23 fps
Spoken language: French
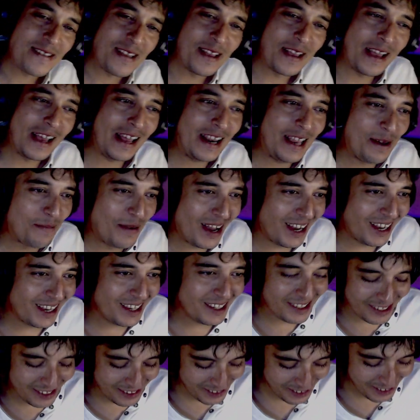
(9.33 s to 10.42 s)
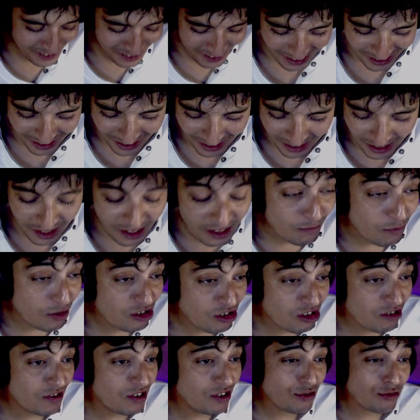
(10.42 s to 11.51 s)
À la base, moi
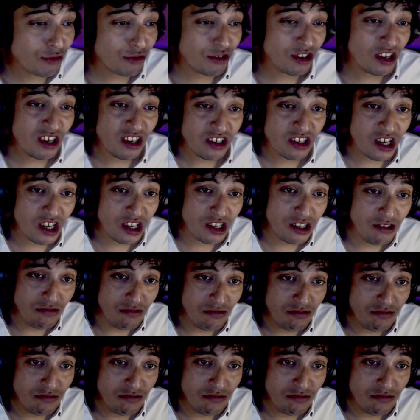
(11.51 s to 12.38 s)
j'avais discuté avec Kali.